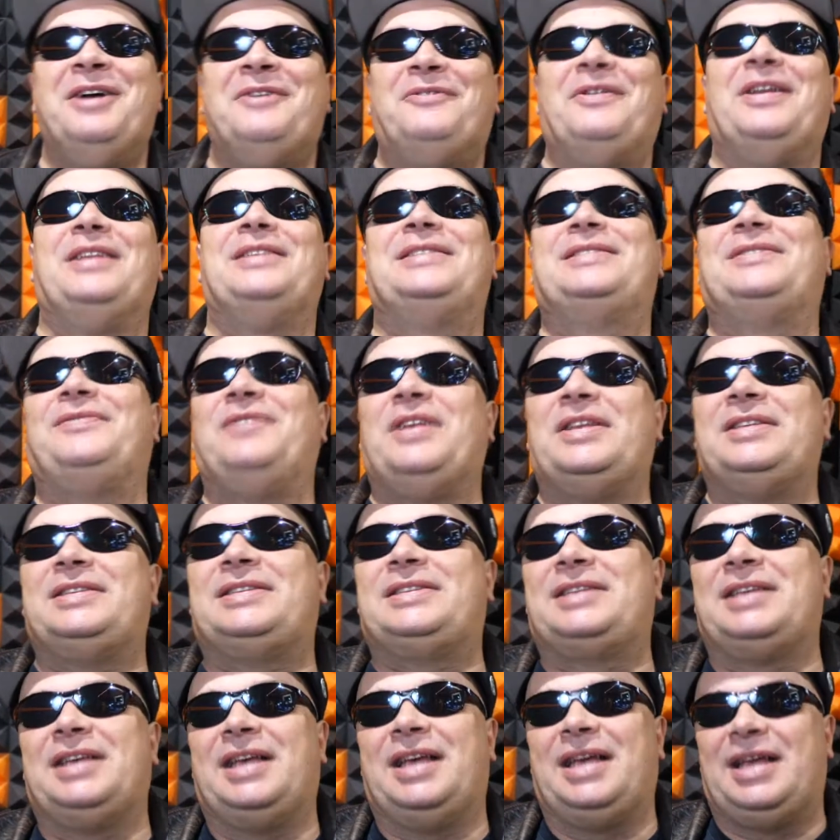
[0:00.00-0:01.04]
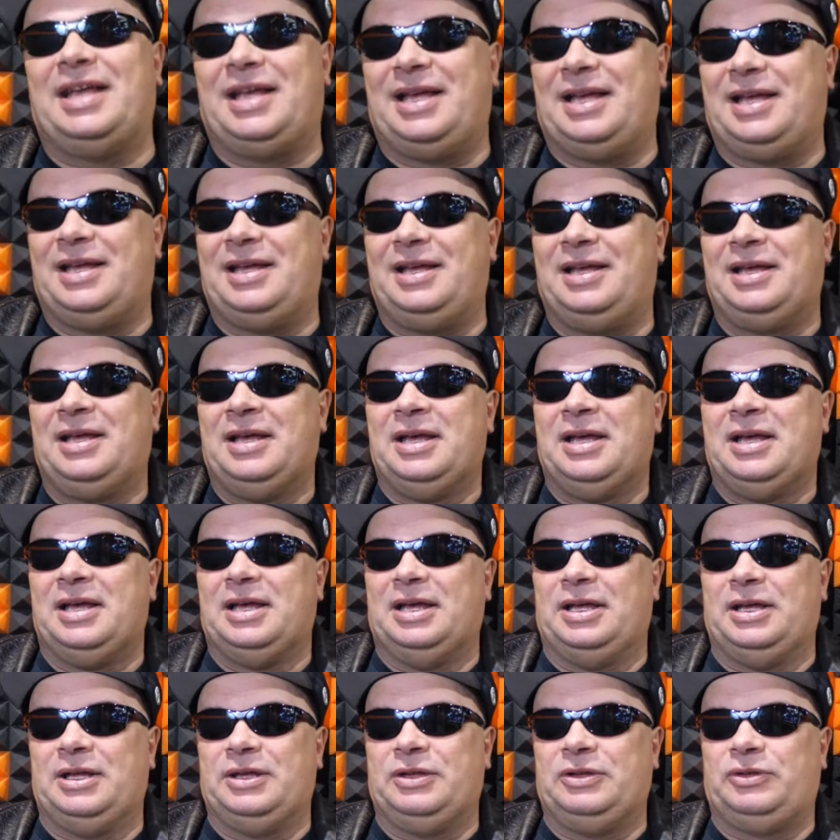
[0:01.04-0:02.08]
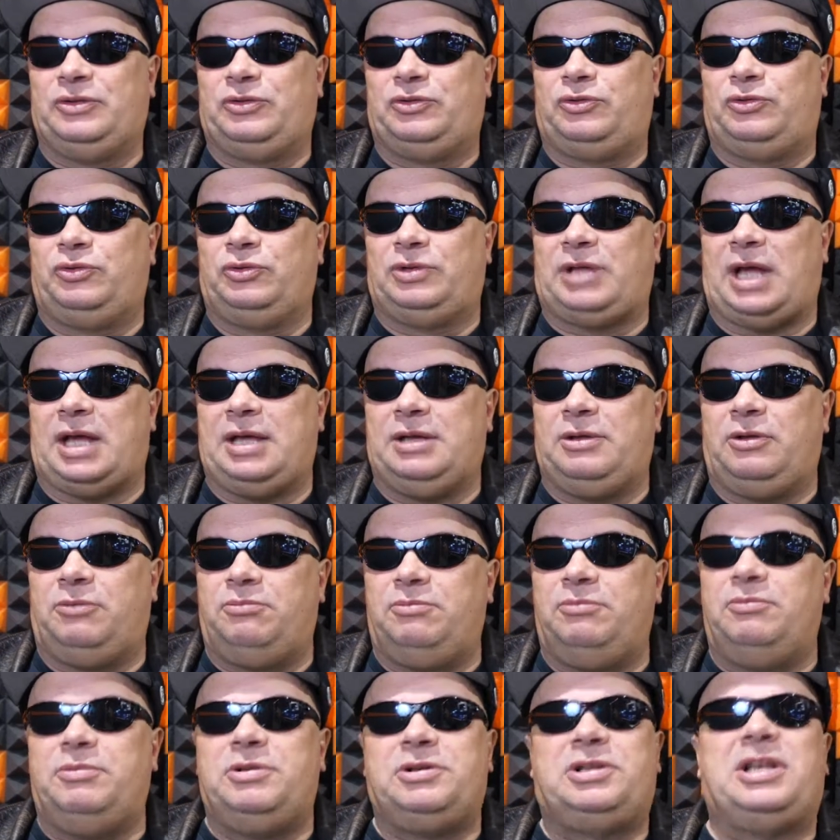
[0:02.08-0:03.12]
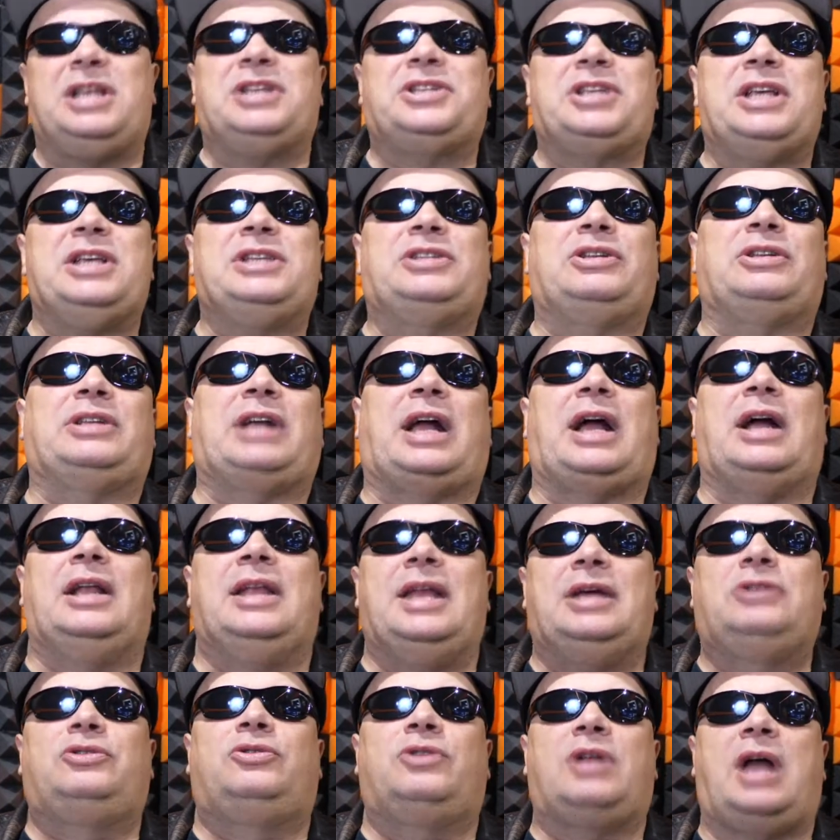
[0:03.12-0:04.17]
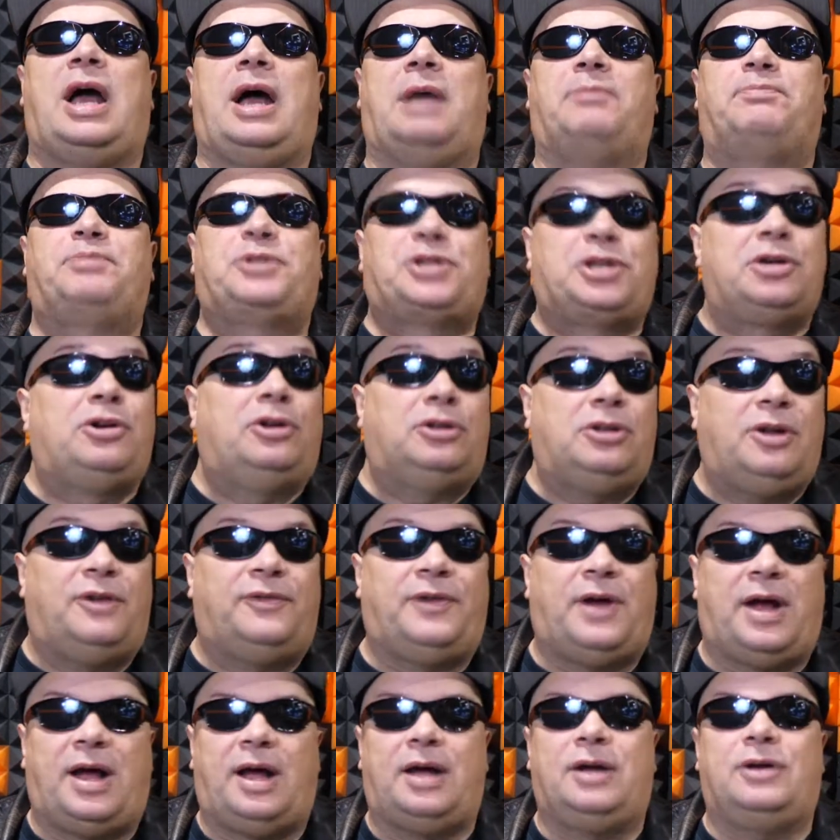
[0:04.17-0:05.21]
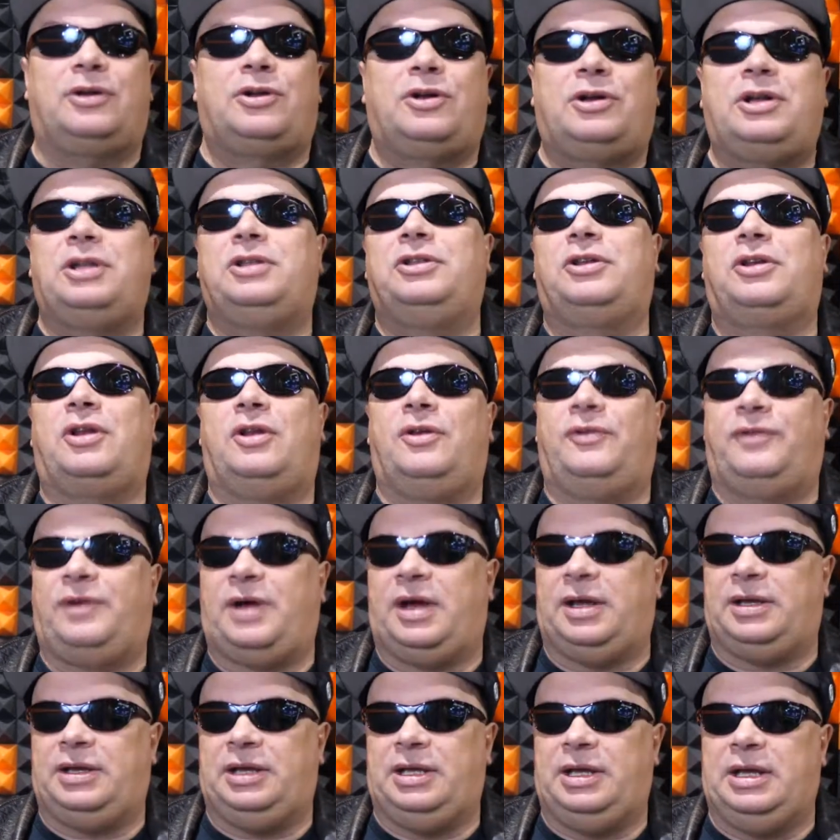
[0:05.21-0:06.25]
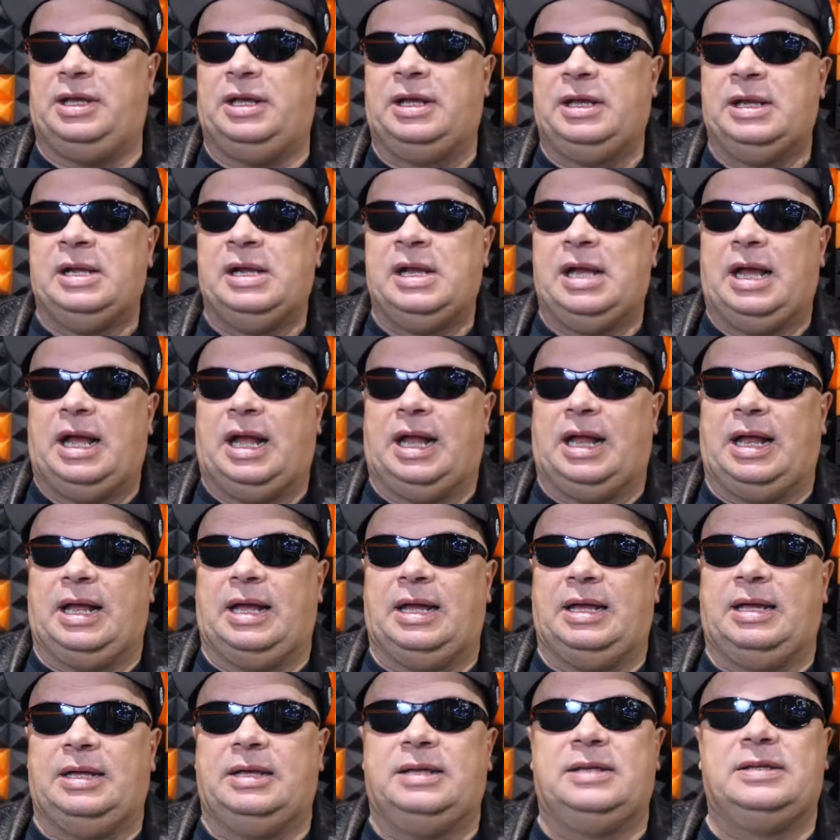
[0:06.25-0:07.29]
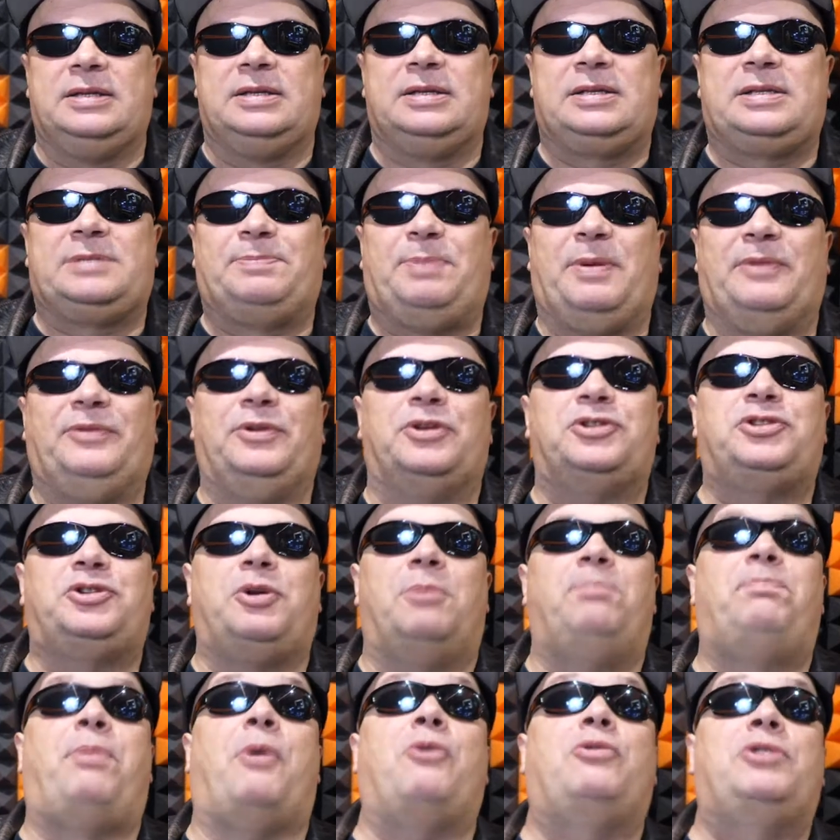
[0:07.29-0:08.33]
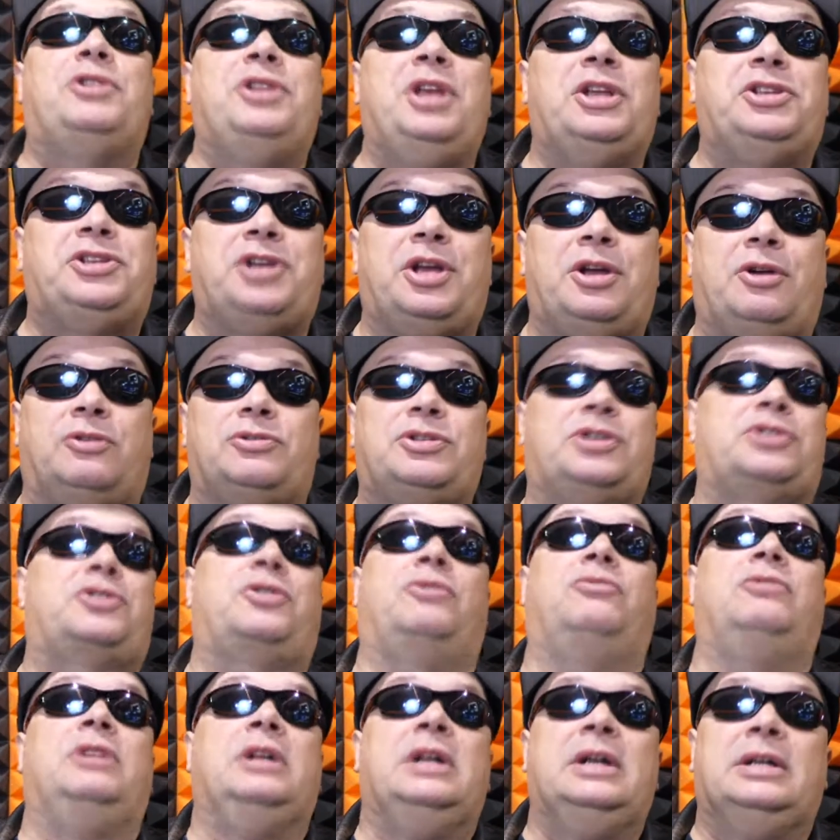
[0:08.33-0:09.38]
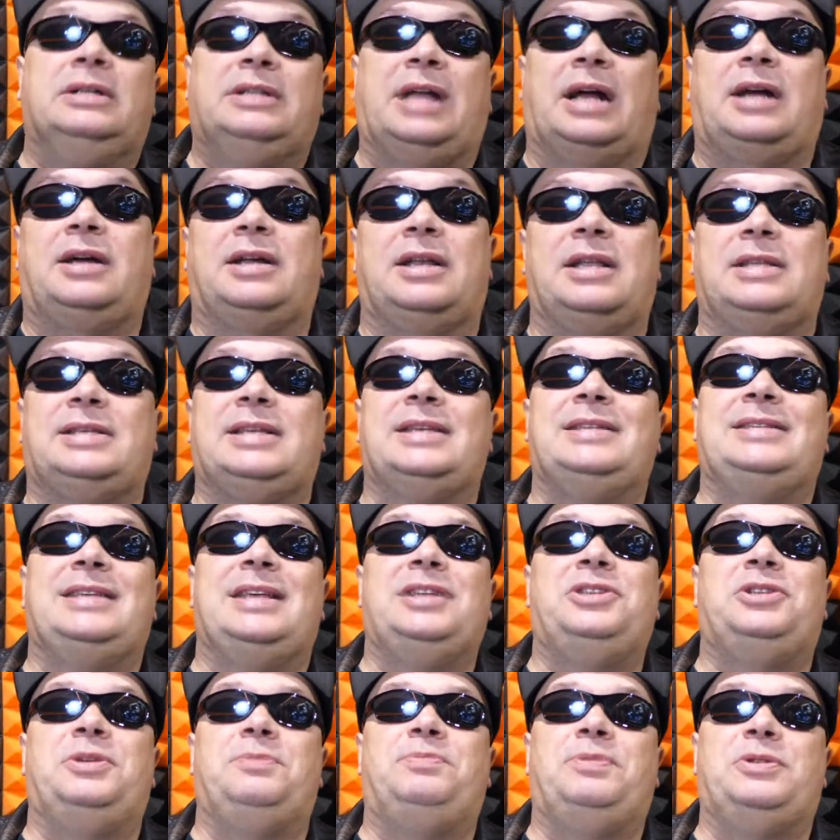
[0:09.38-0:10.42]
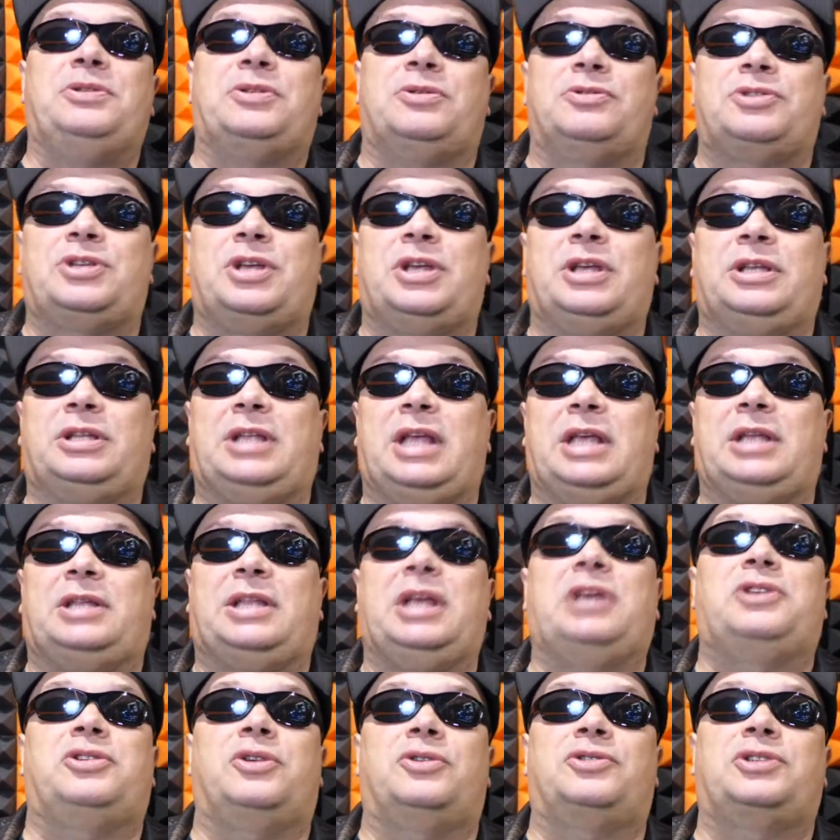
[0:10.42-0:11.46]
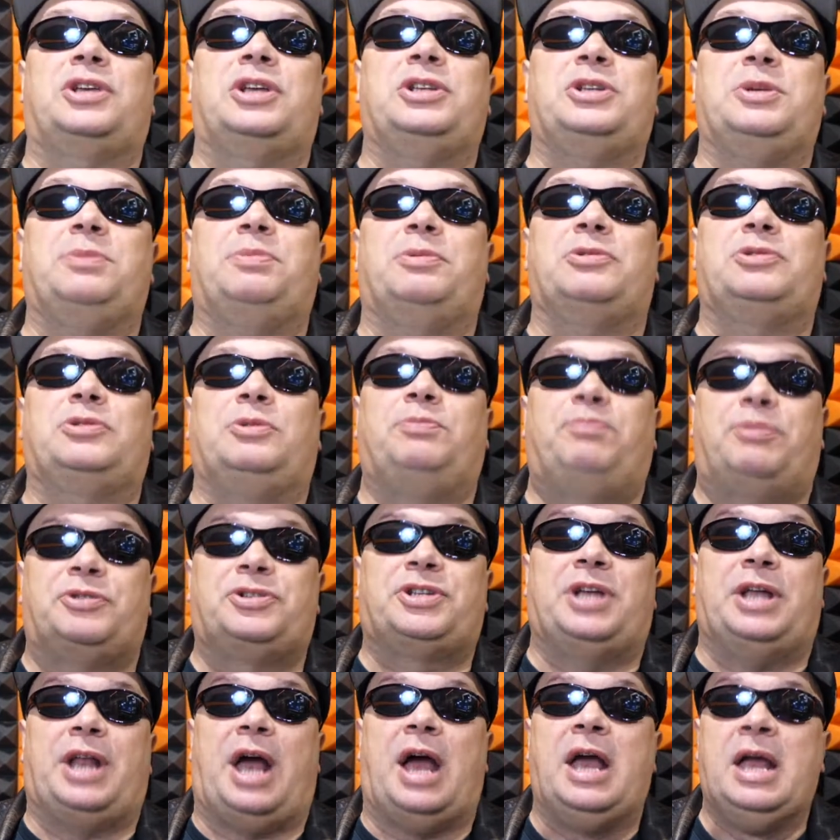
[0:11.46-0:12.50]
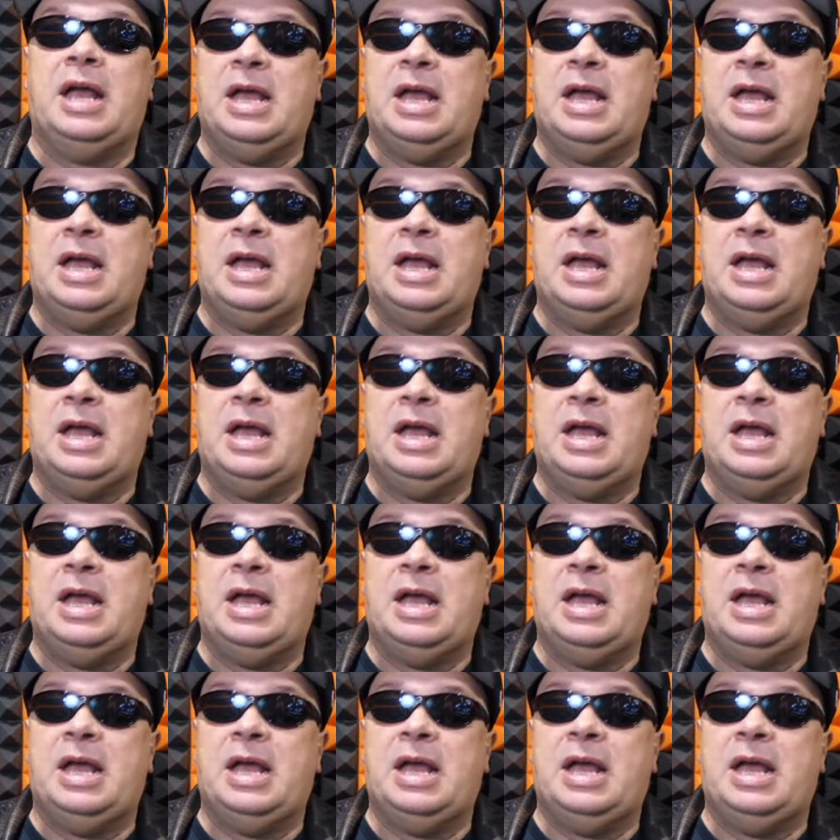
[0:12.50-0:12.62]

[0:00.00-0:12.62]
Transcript: Więc, więc E, tutaj no, myślę, że jest to taka lektura przygodowa, rock'n'rollowa i e, z pewnością połkniecie ją, zresztą tak recenzenci piszą, że tę książkę się po prostu pożera.